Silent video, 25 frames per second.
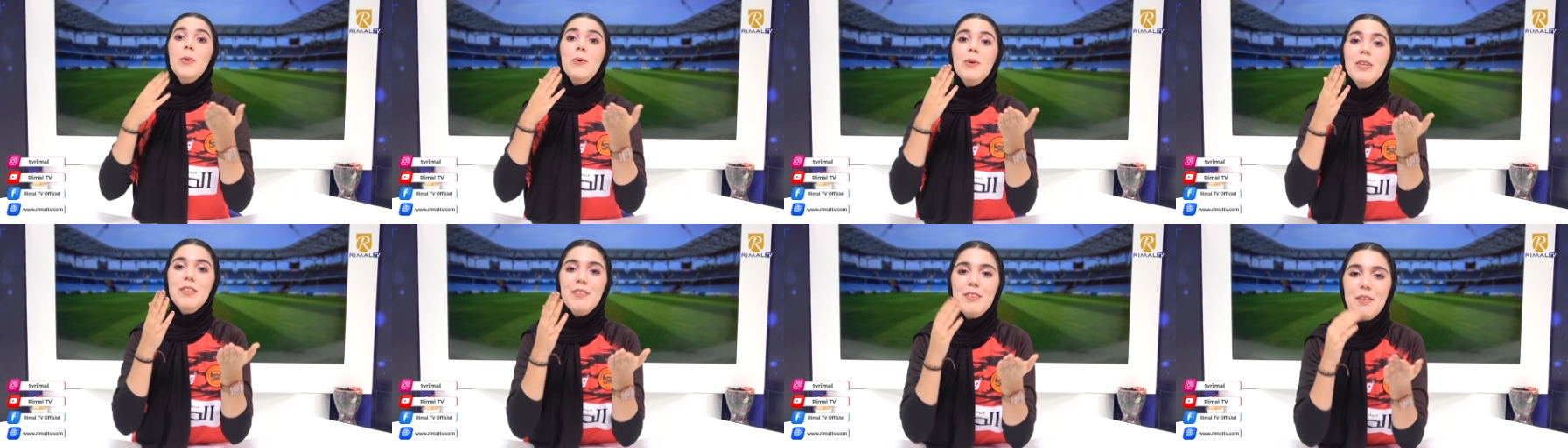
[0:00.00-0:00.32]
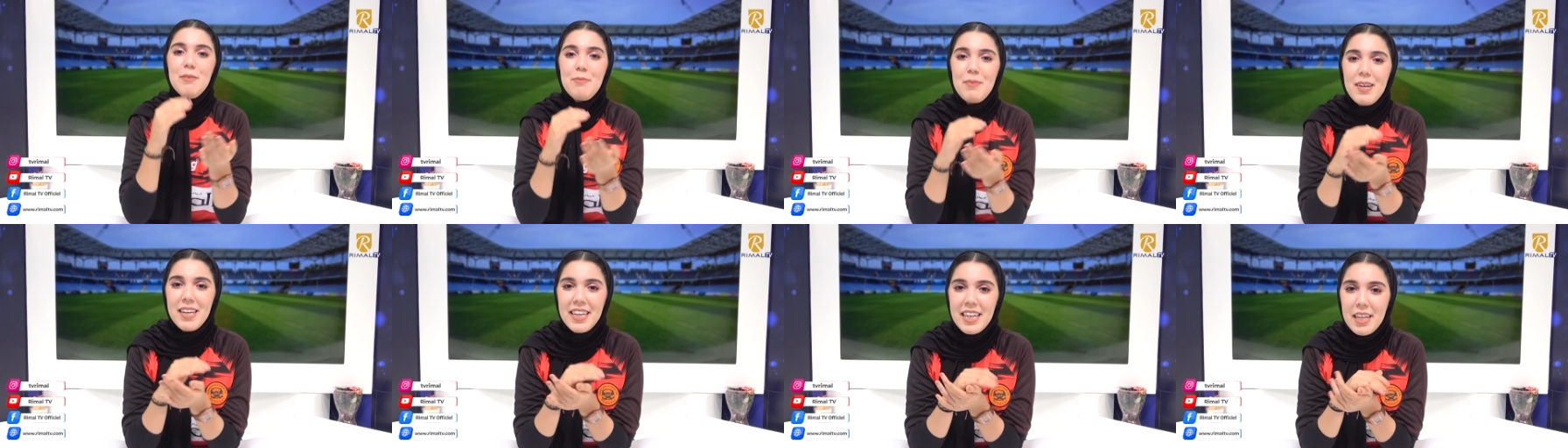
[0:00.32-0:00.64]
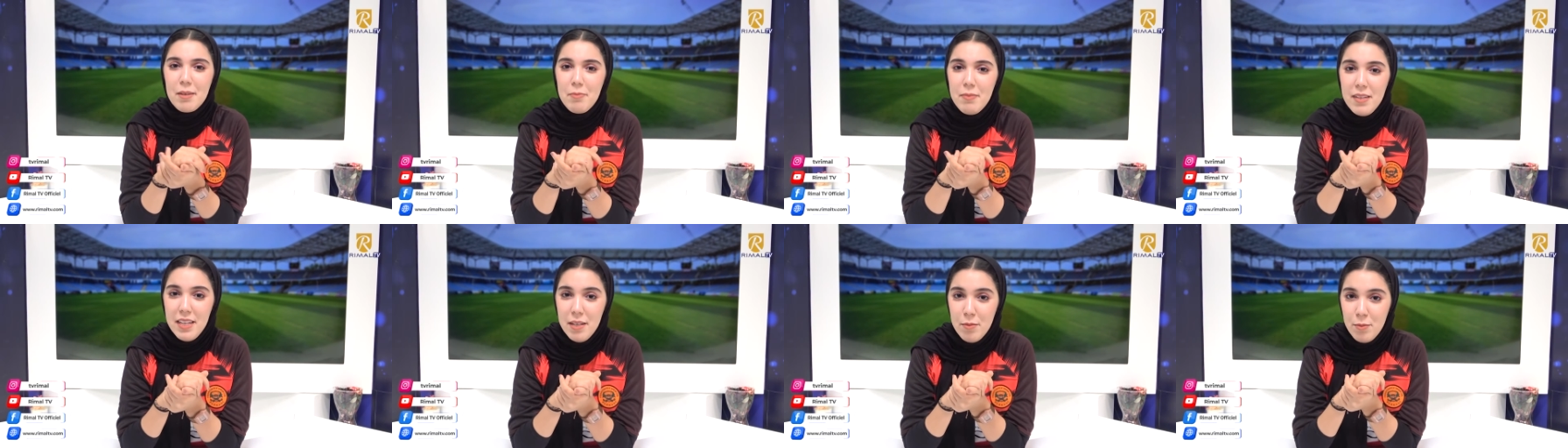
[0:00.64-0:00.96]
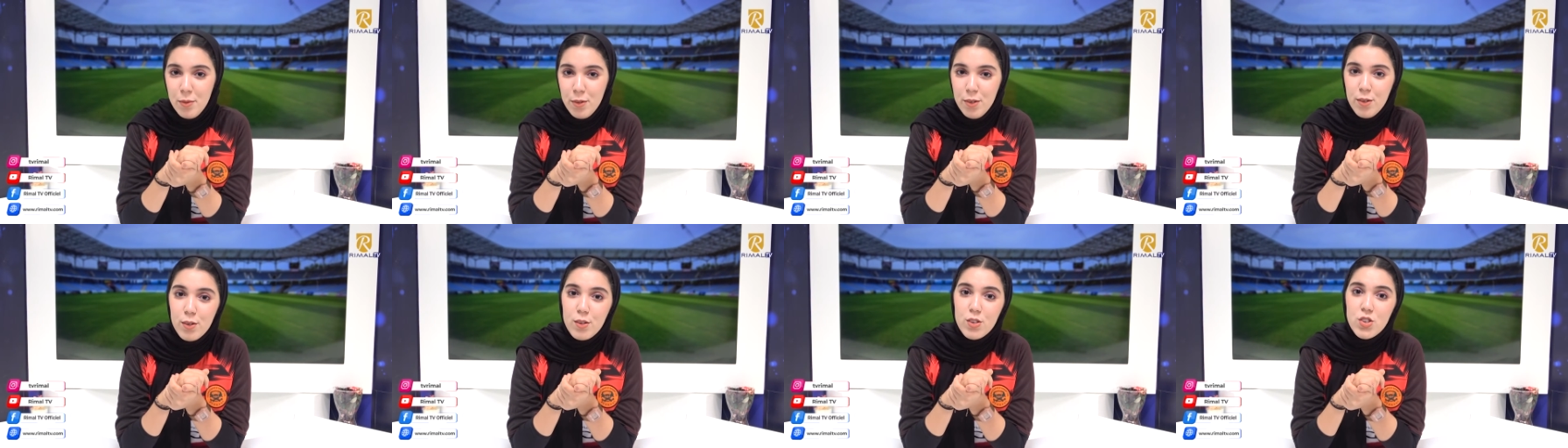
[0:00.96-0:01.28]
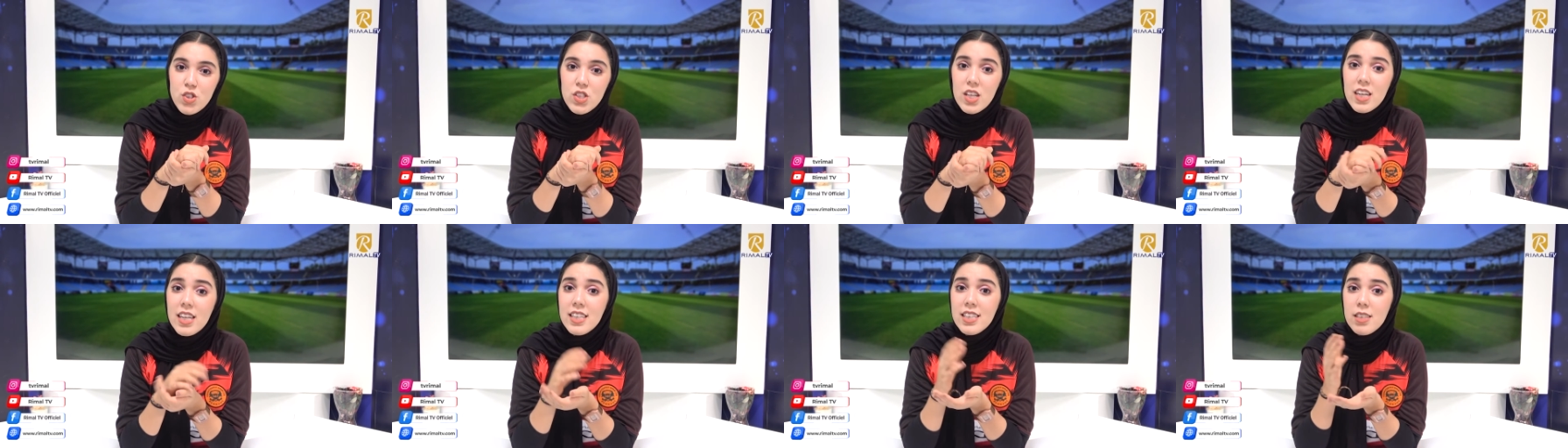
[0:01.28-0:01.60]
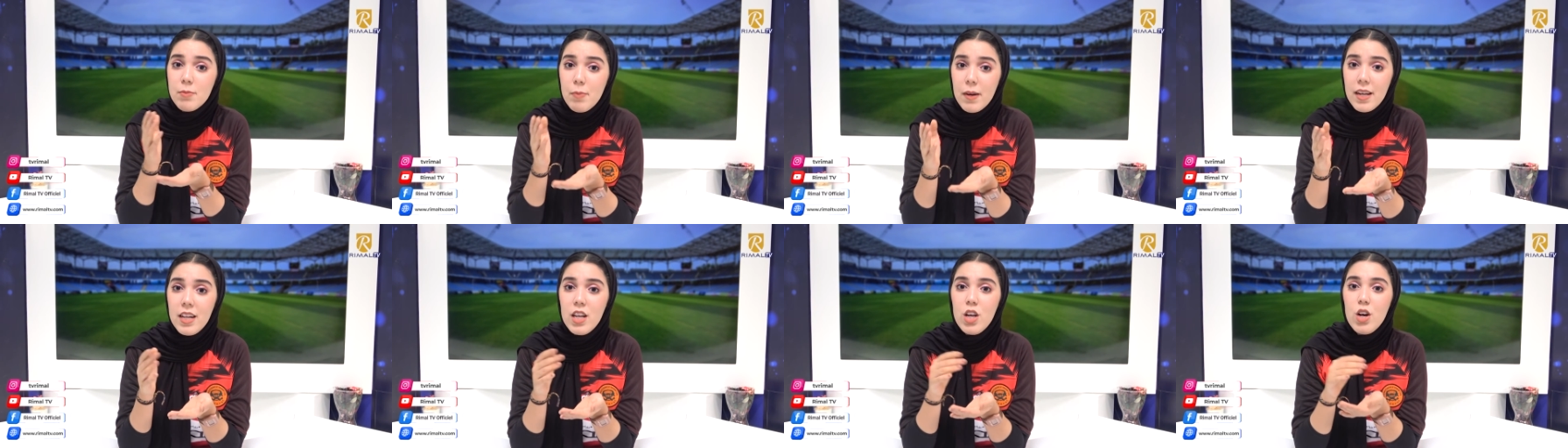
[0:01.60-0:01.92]
واش خبارك بلي ملوك الشرق
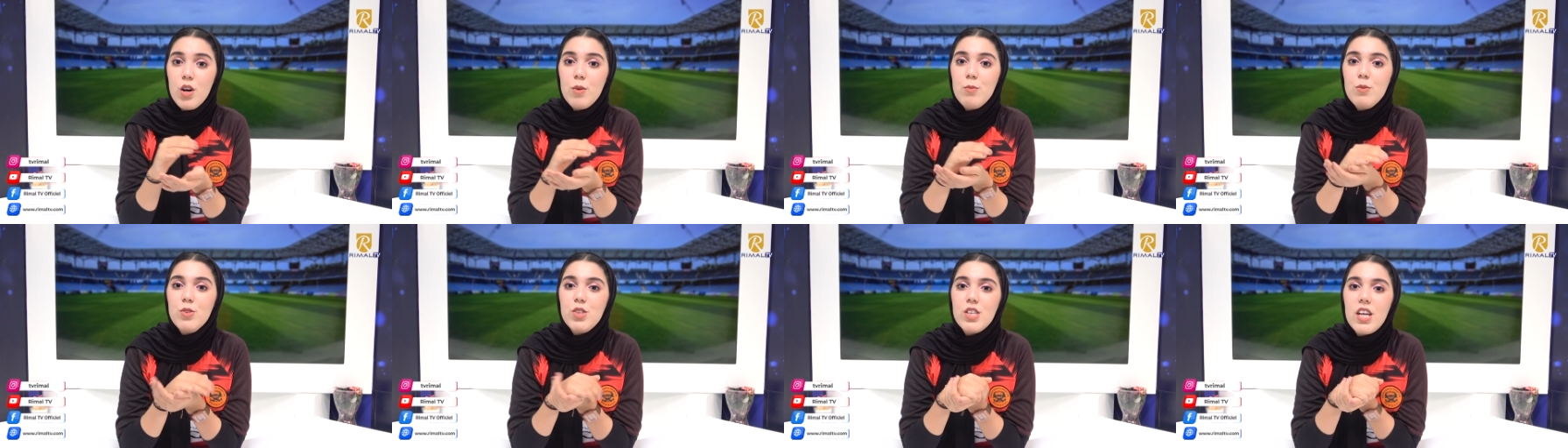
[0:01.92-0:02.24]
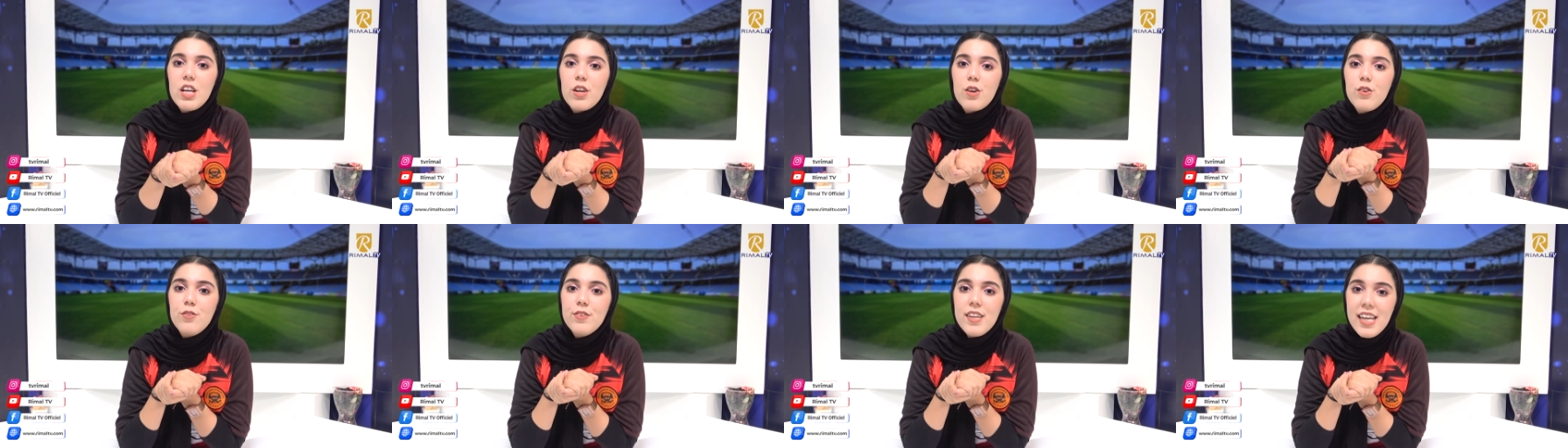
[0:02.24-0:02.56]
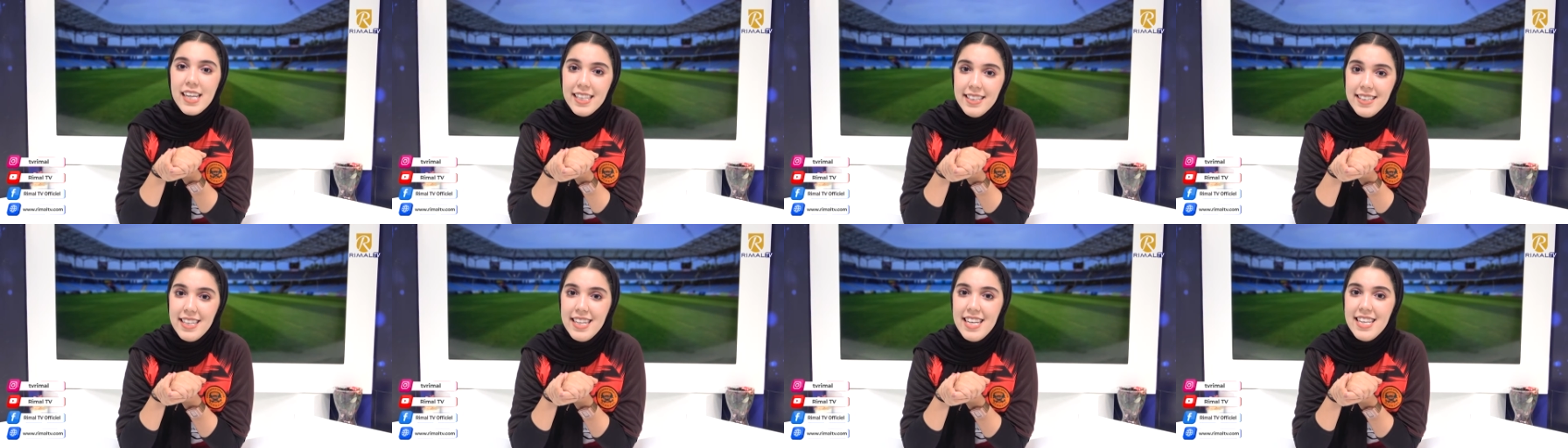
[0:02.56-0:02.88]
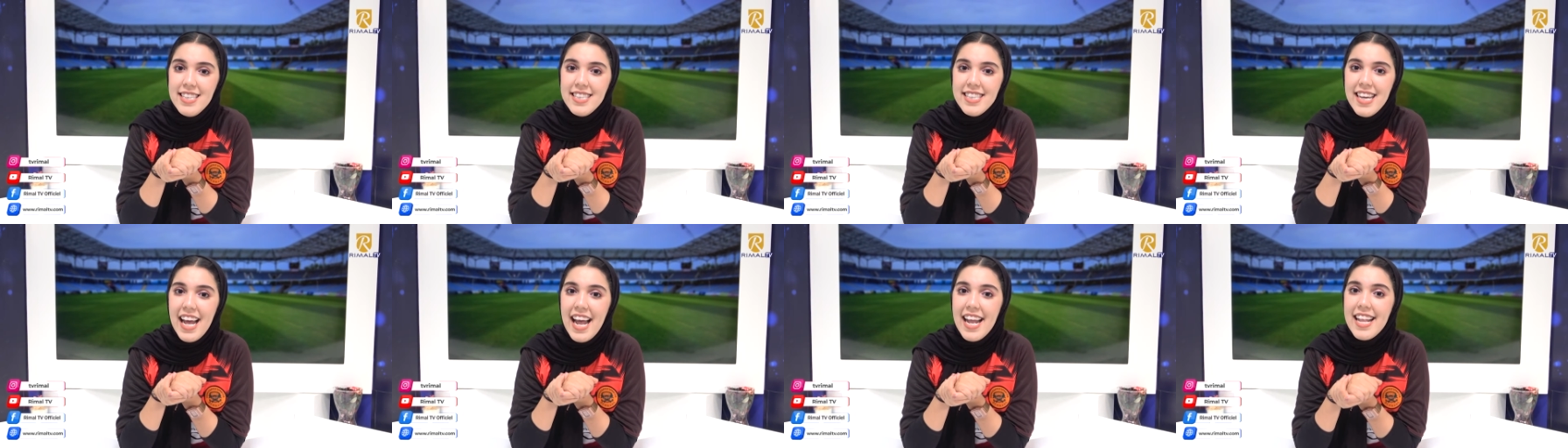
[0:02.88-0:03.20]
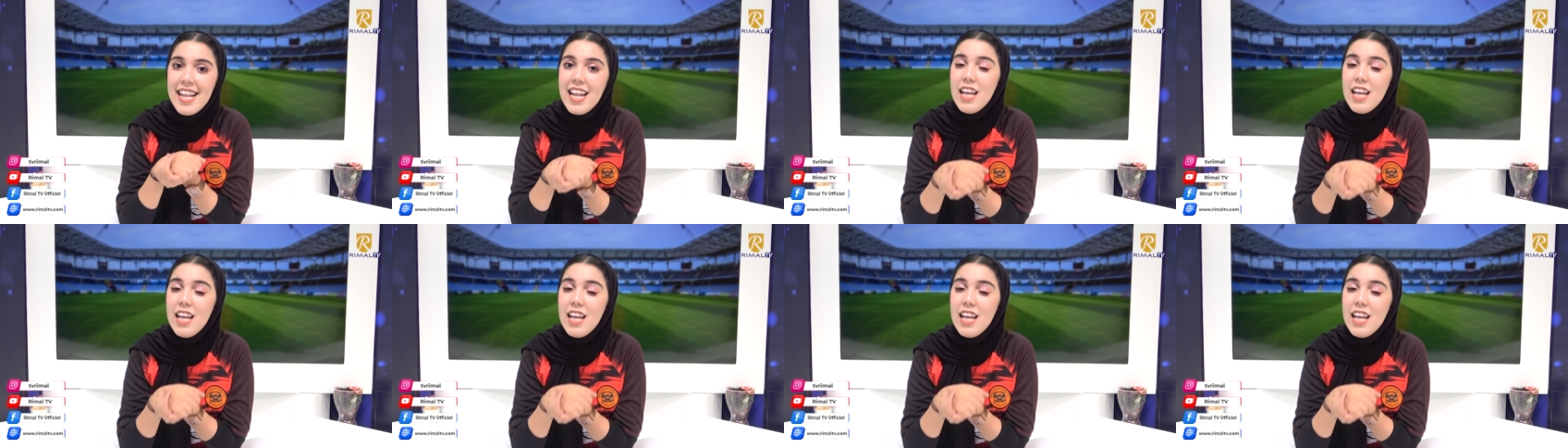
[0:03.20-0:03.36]
سبق ليهم وشاركوا في كاس الاتحاد